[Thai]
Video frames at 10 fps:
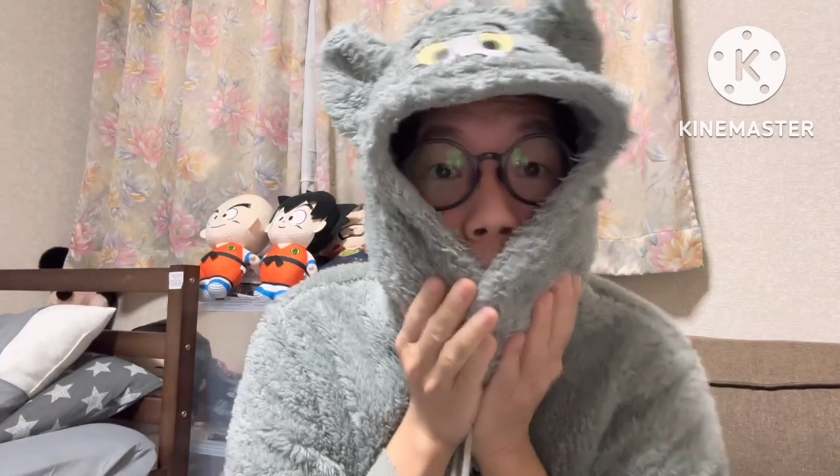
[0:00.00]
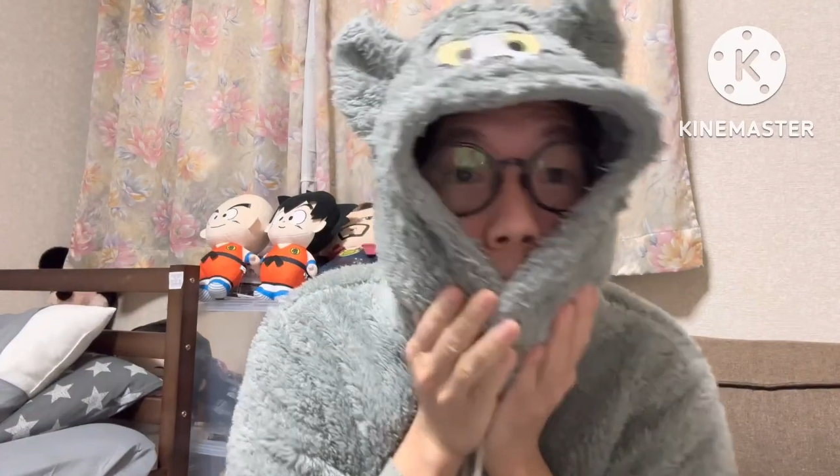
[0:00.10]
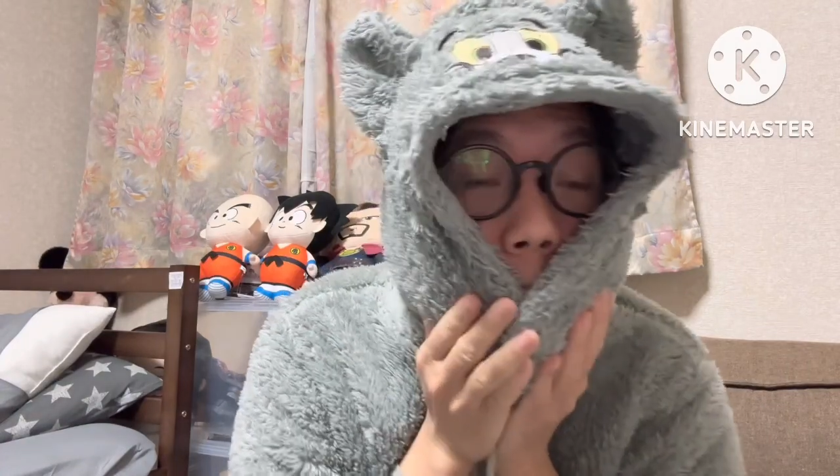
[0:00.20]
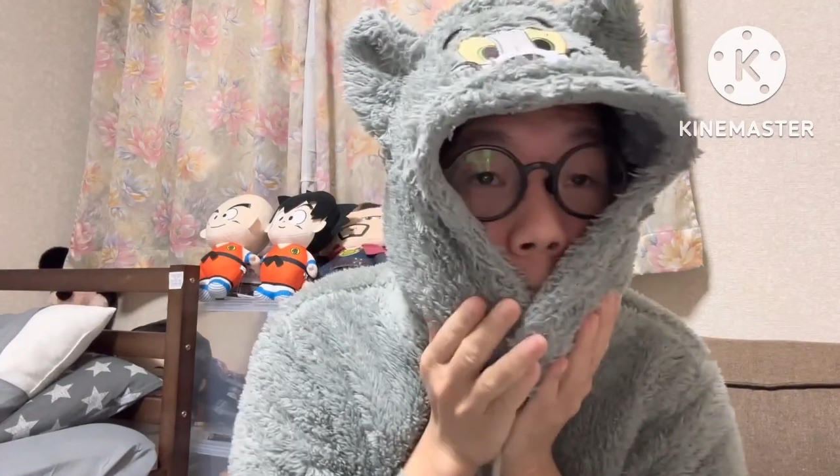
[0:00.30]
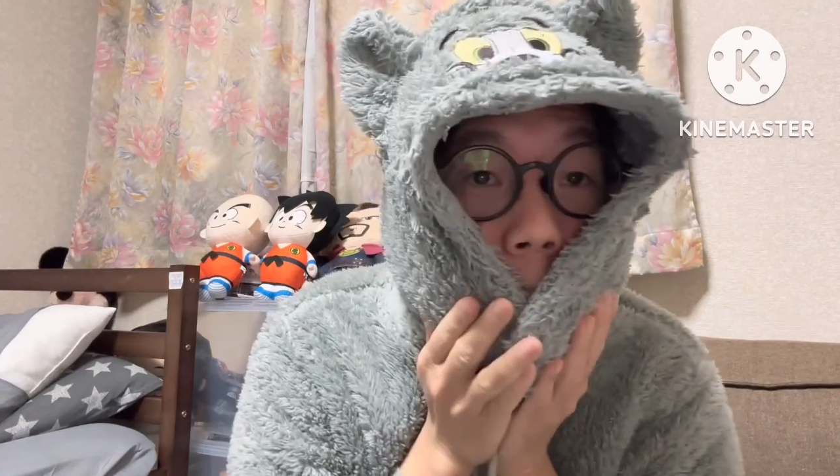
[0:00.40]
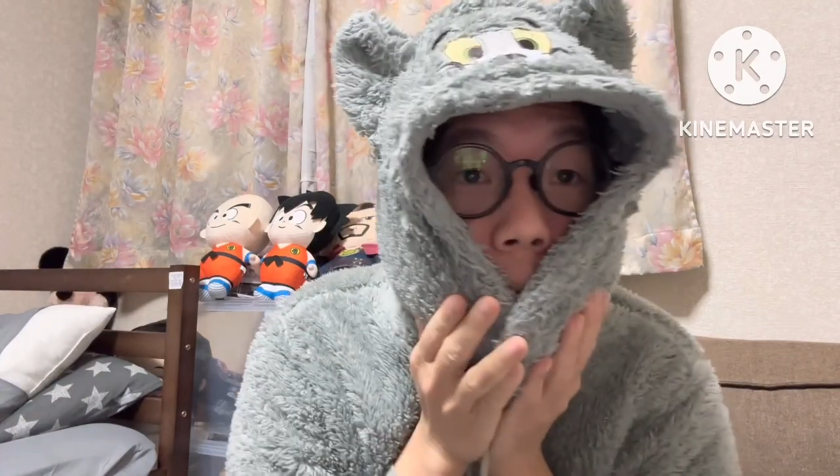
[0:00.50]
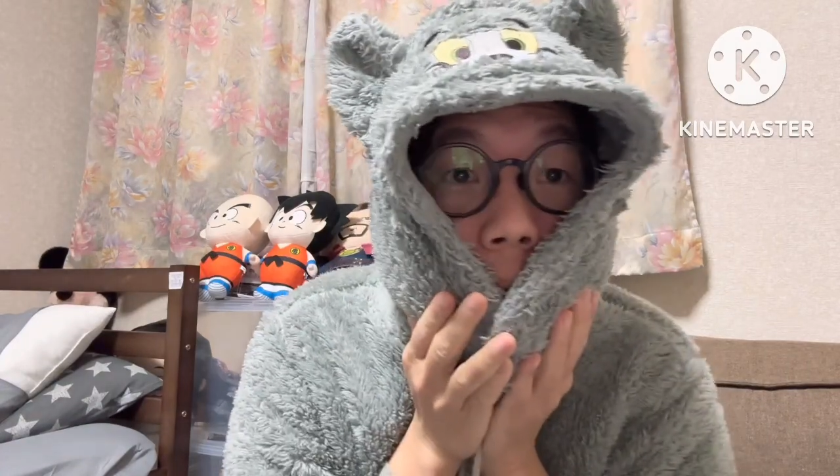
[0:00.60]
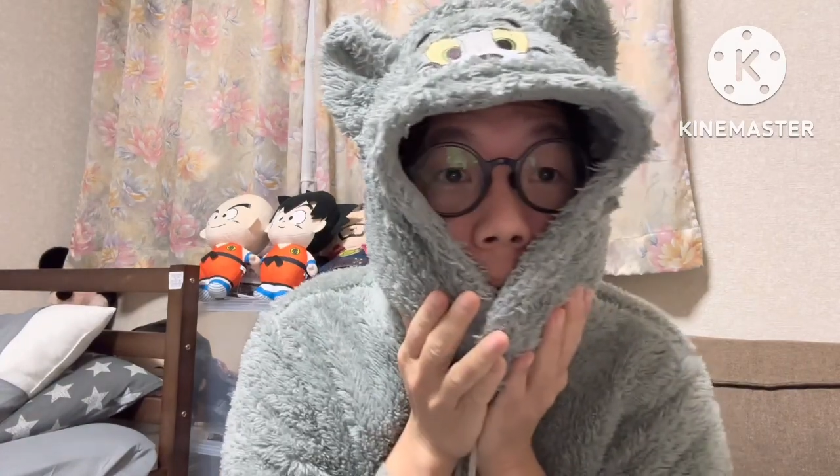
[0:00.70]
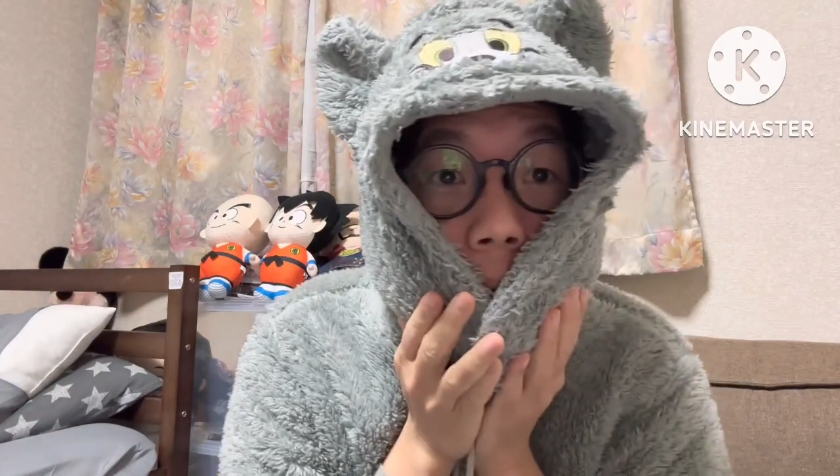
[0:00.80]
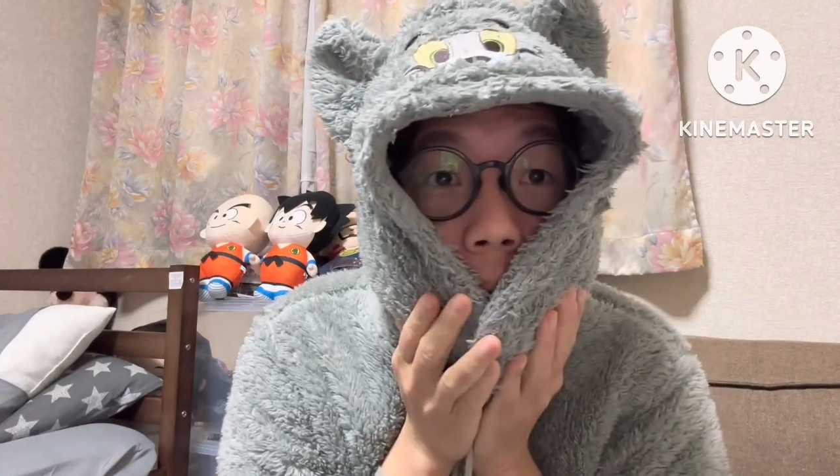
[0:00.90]
หนามาก
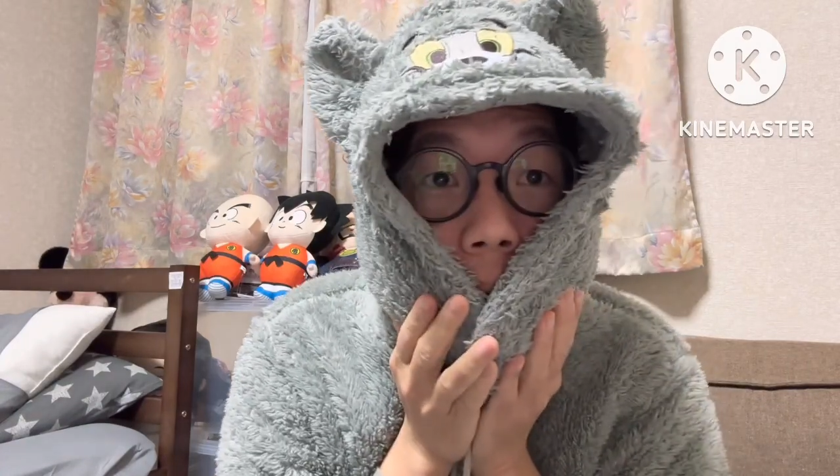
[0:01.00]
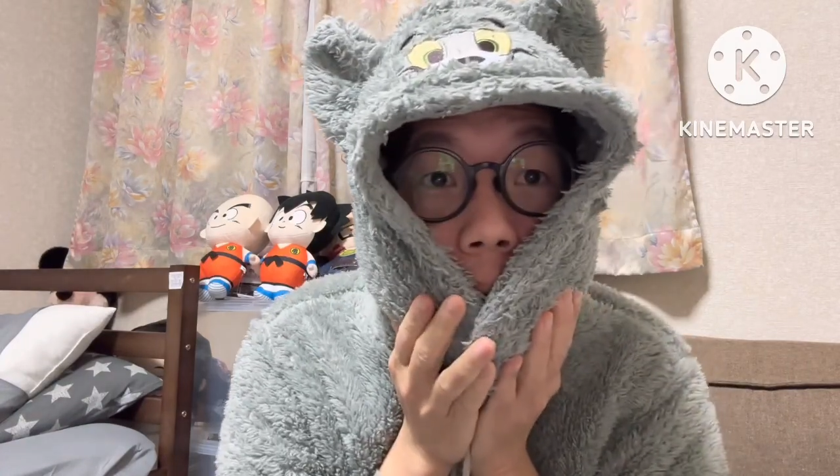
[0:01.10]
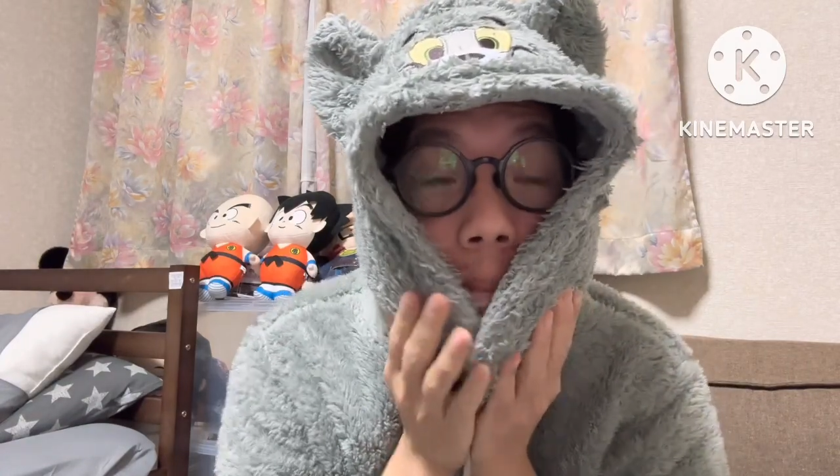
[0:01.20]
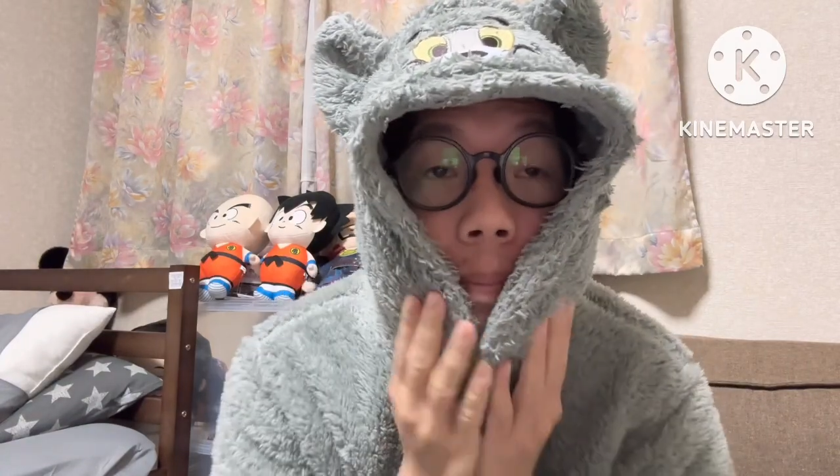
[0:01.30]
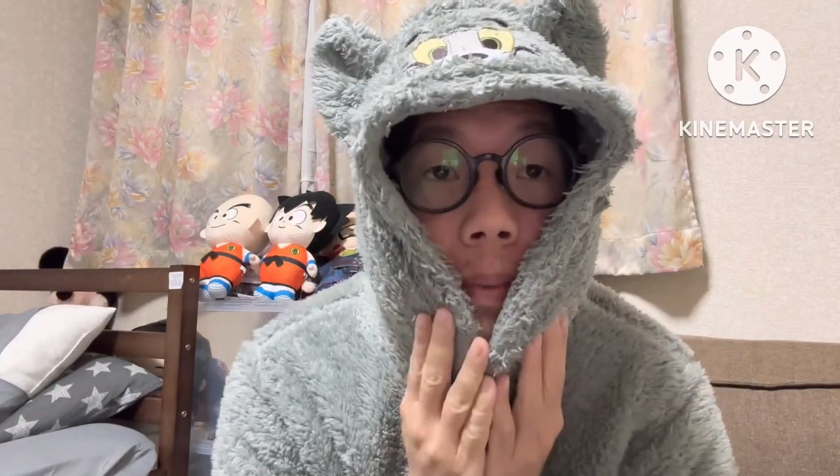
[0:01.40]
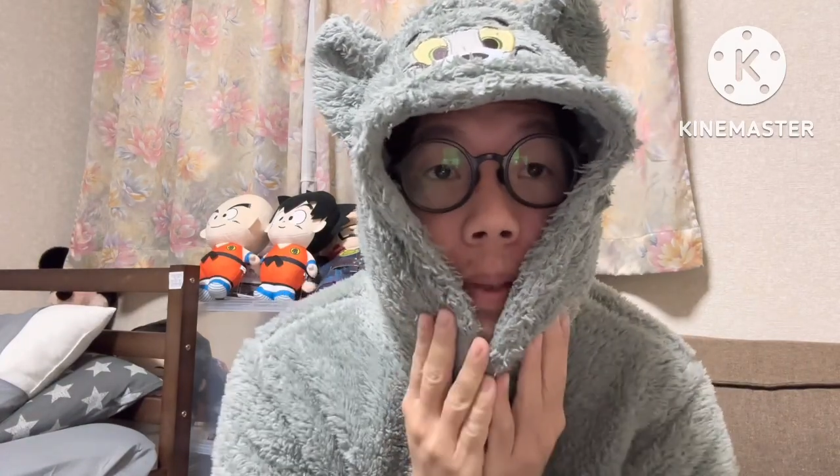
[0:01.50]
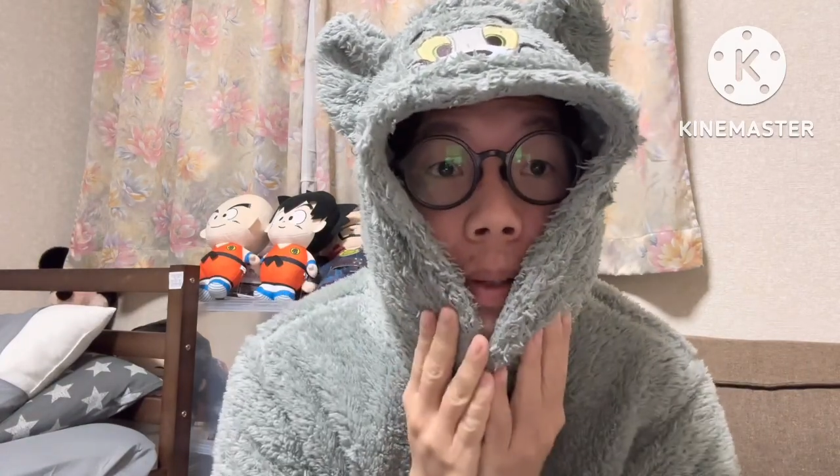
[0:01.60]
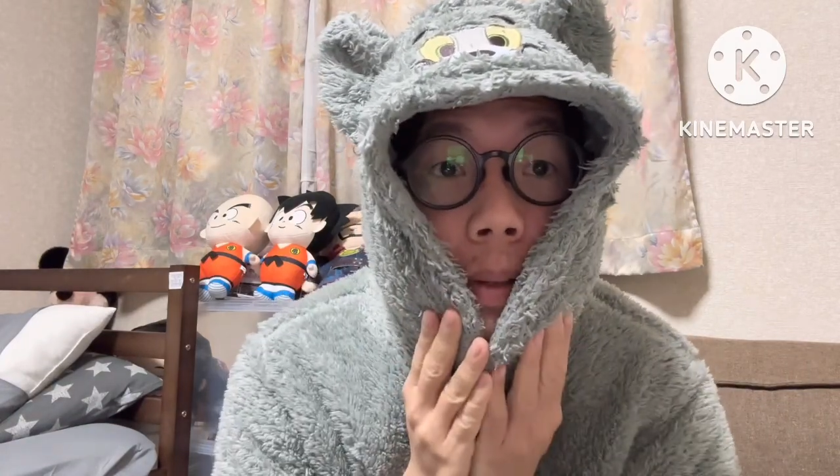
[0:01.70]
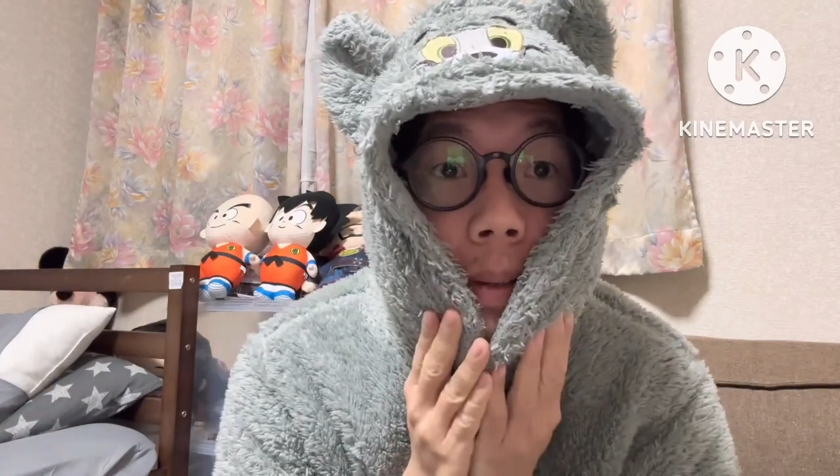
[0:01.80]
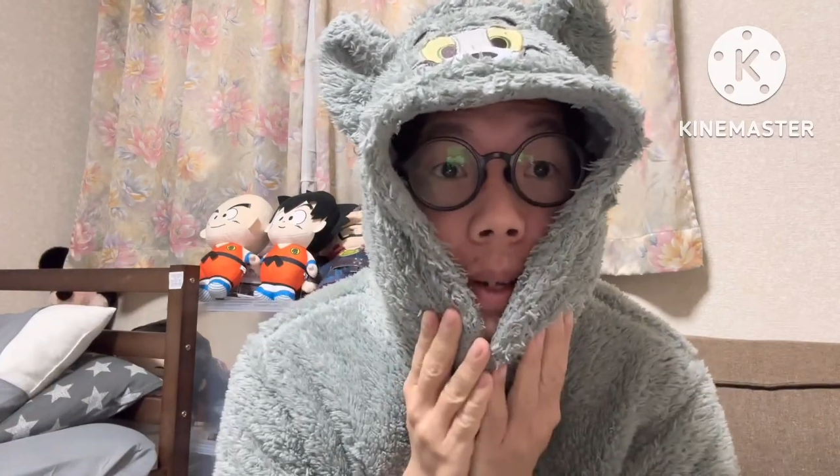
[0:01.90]
เลย
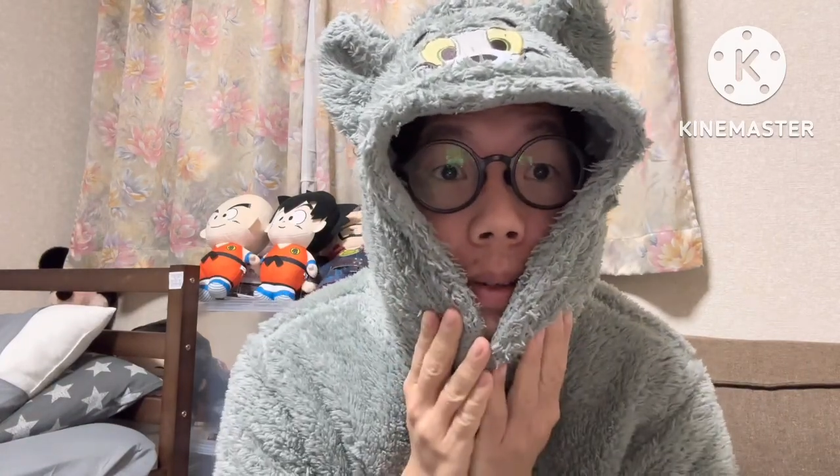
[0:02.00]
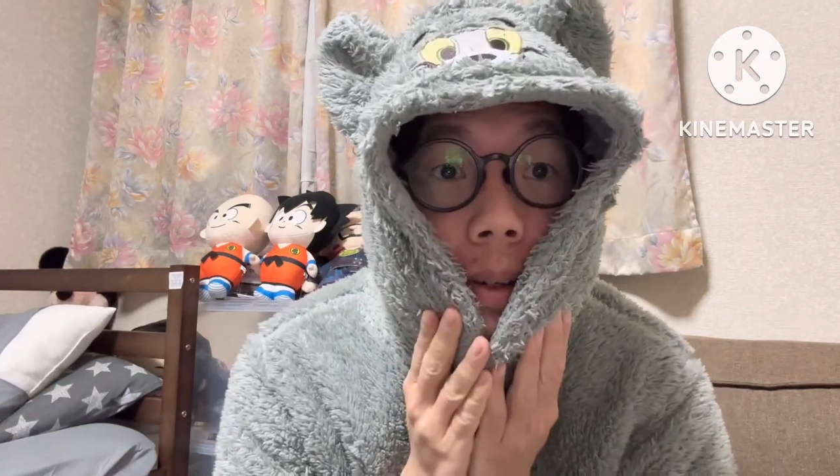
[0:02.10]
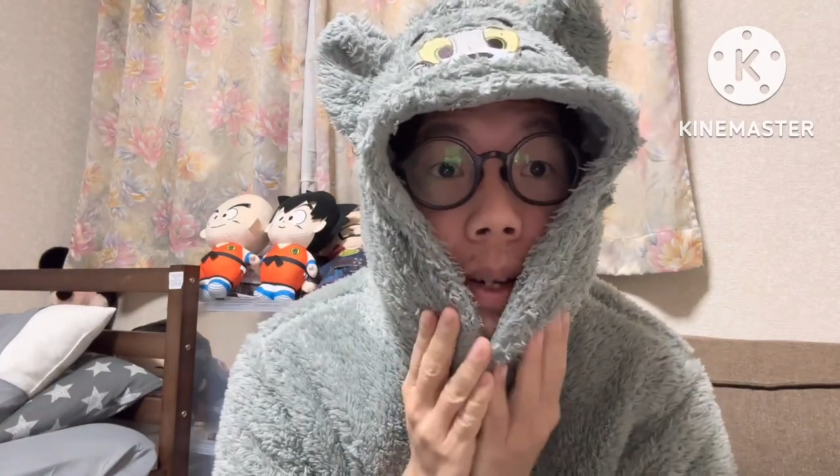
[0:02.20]
เล้า